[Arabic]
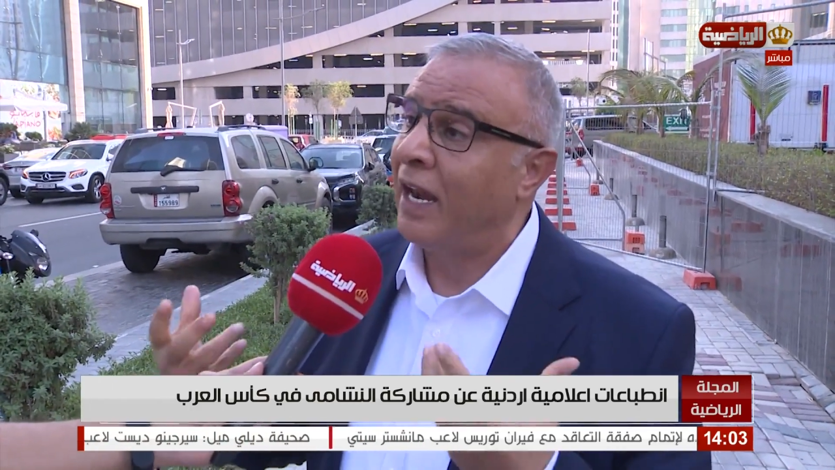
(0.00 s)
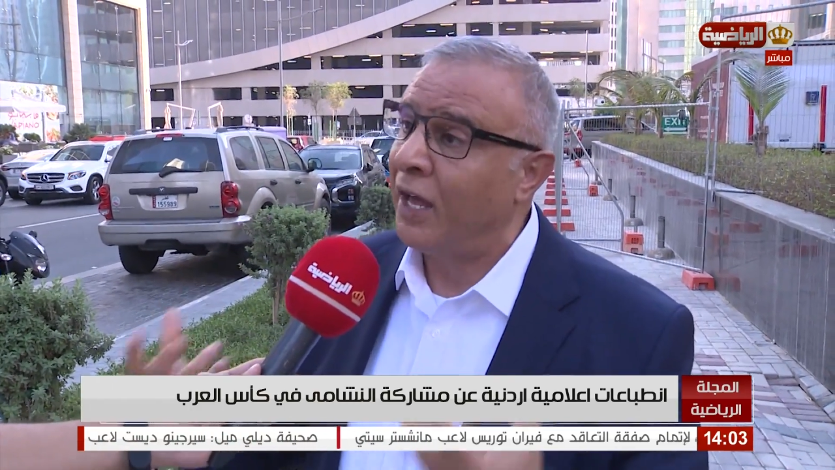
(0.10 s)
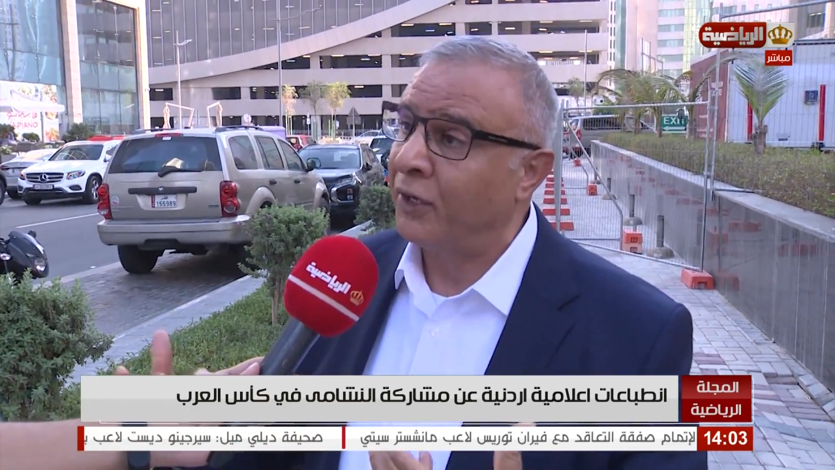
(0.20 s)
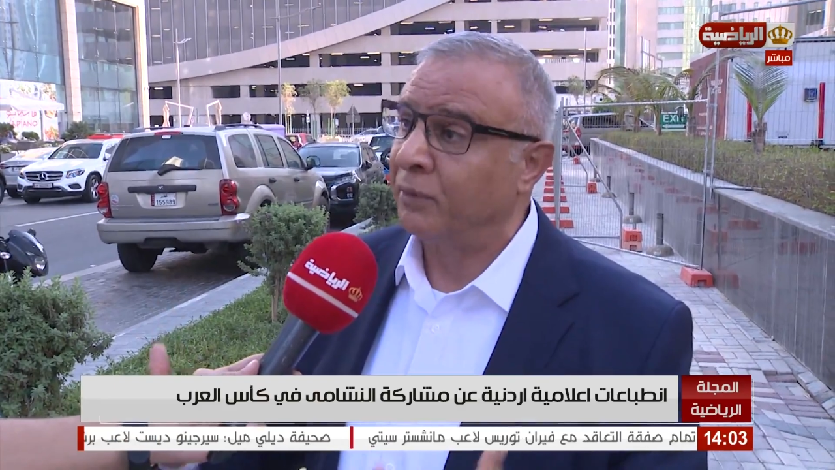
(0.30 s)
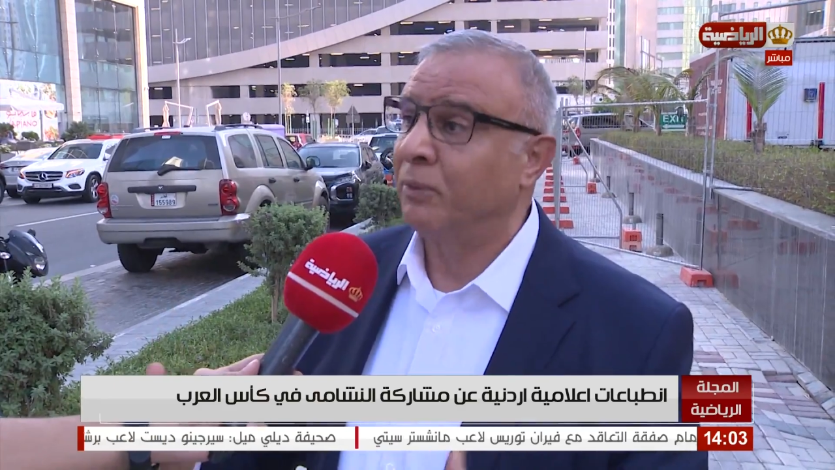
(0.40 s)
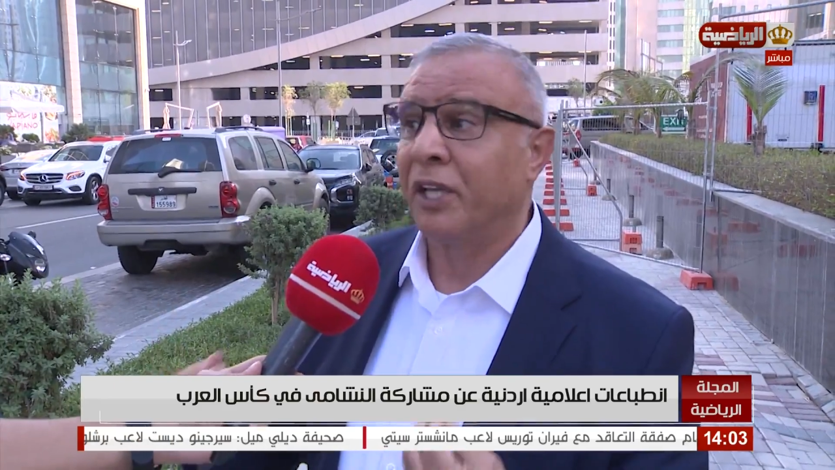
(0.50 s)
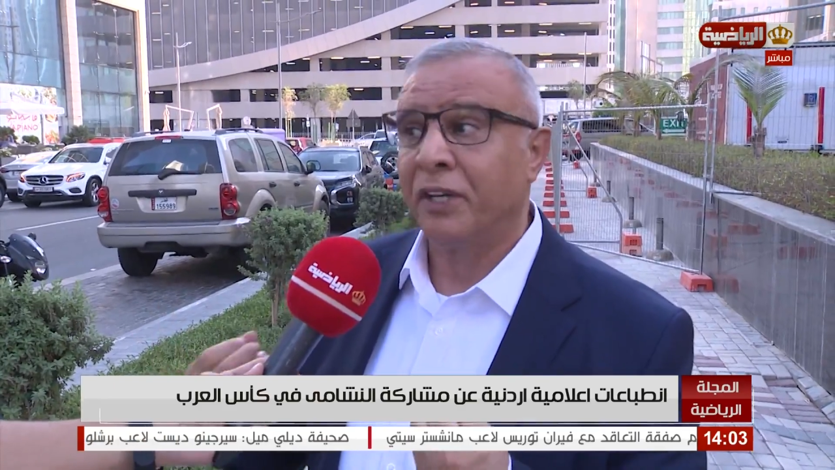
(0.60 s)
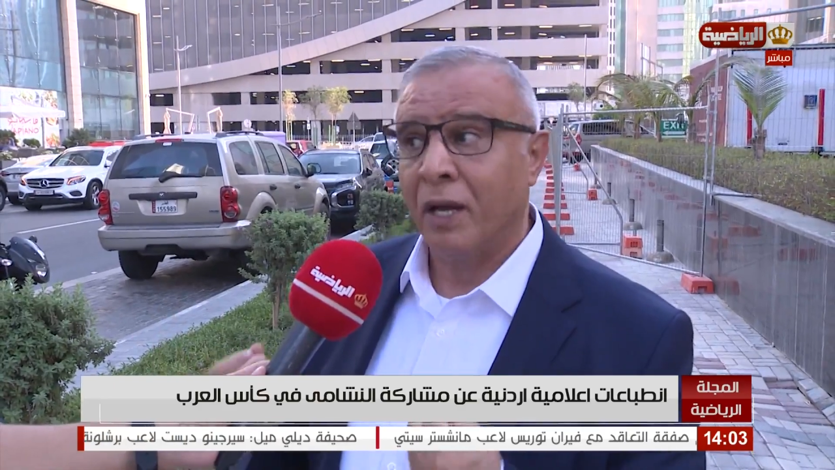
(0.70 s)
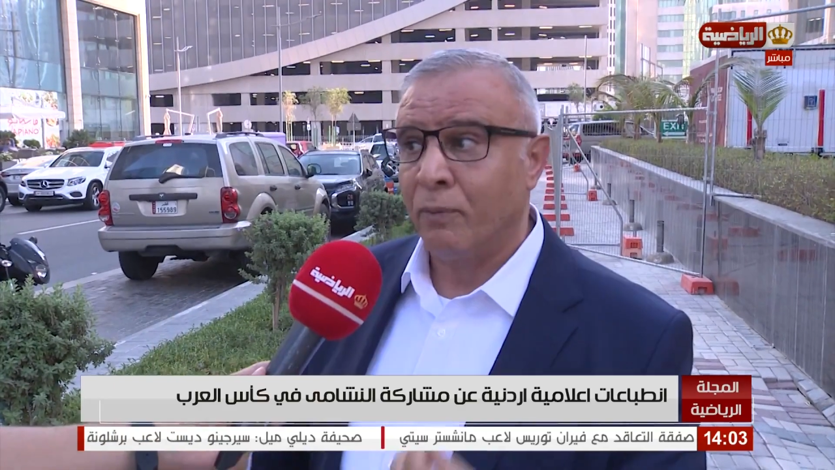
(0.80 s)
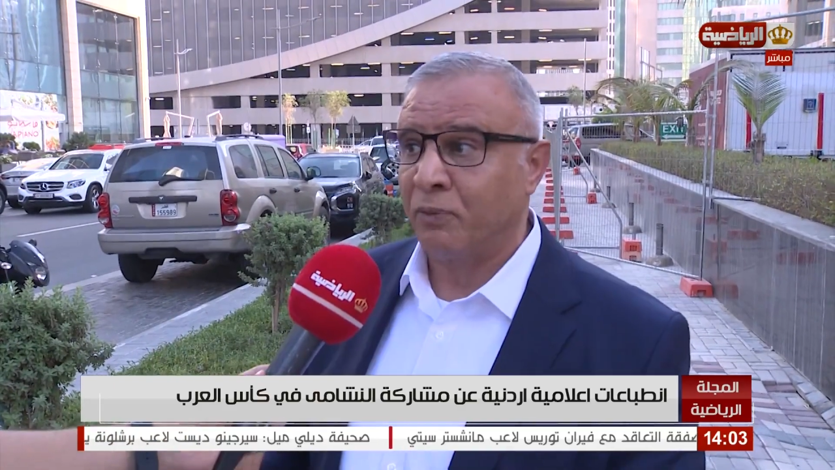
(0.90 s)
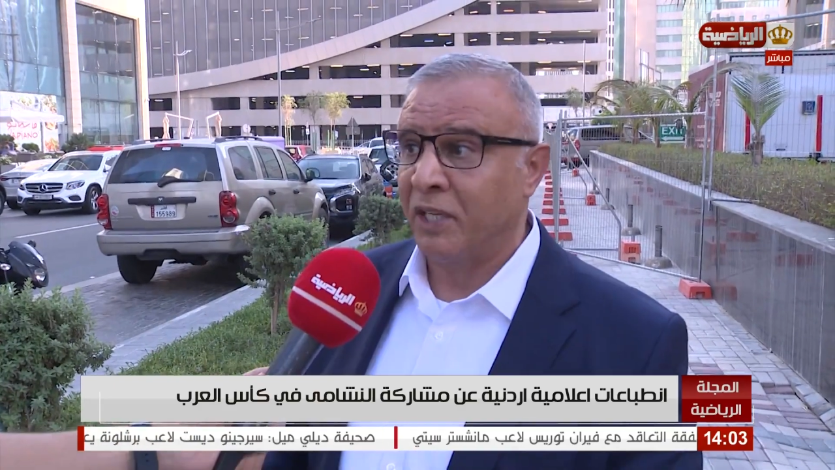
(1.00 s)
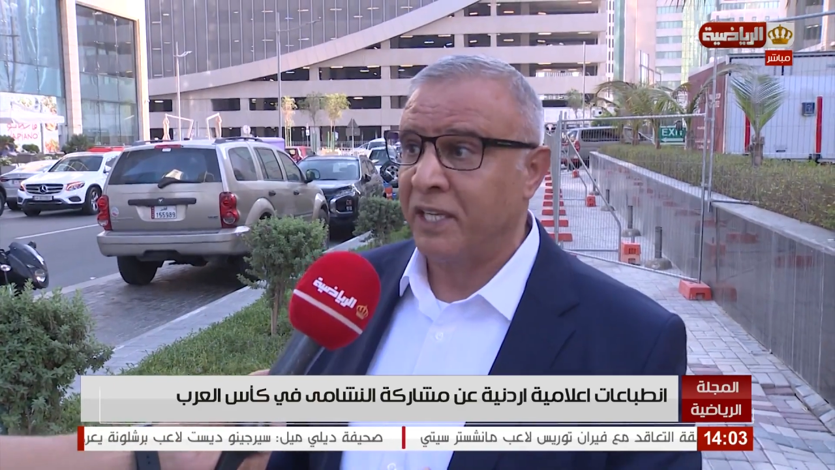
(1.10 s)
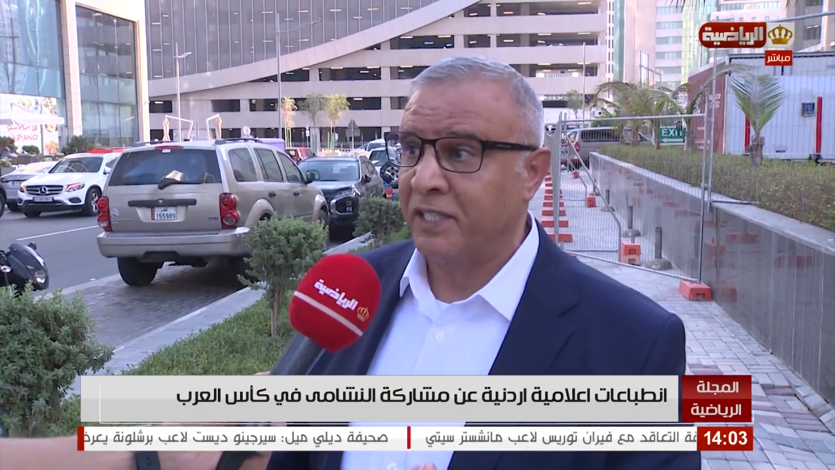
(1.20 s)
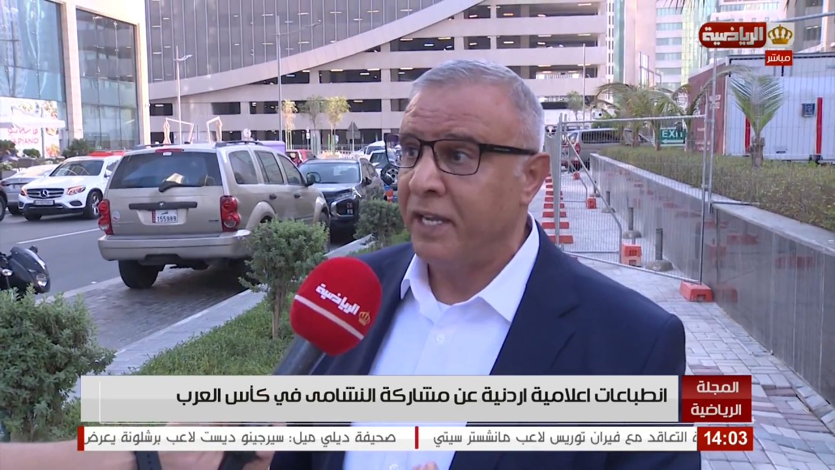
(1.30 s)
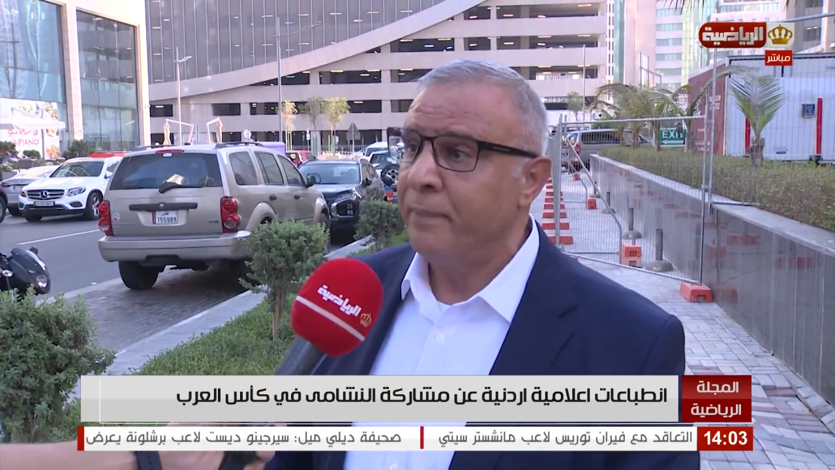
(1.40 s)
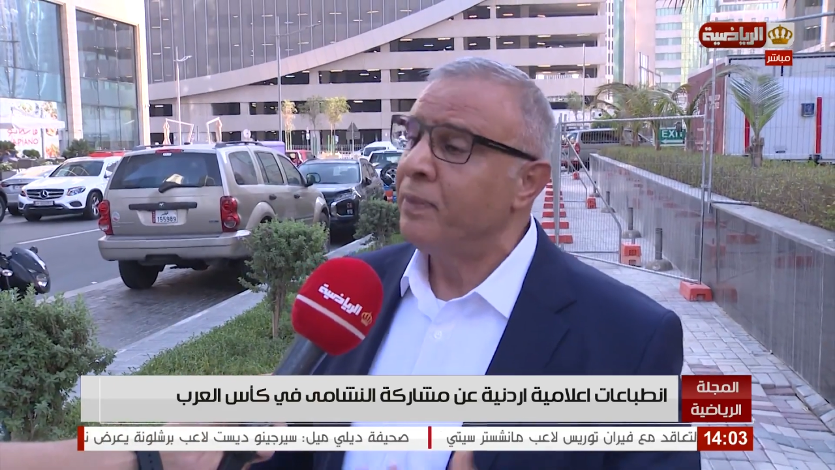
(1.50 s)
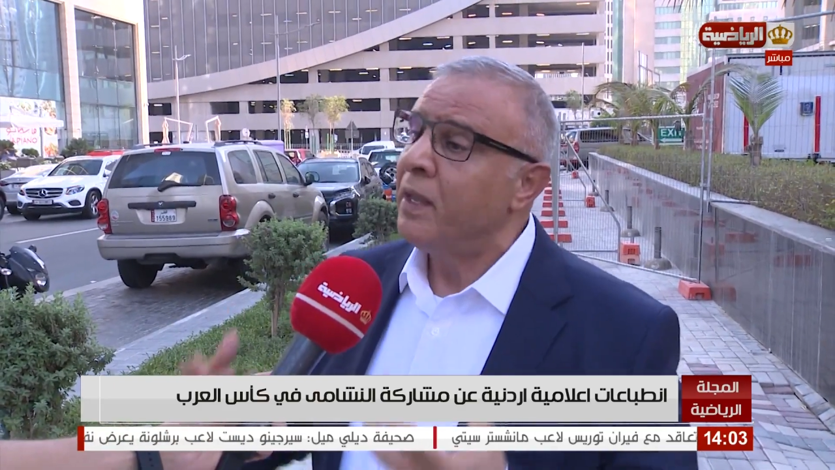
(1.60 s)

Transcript: الارض بطريقه ممتازه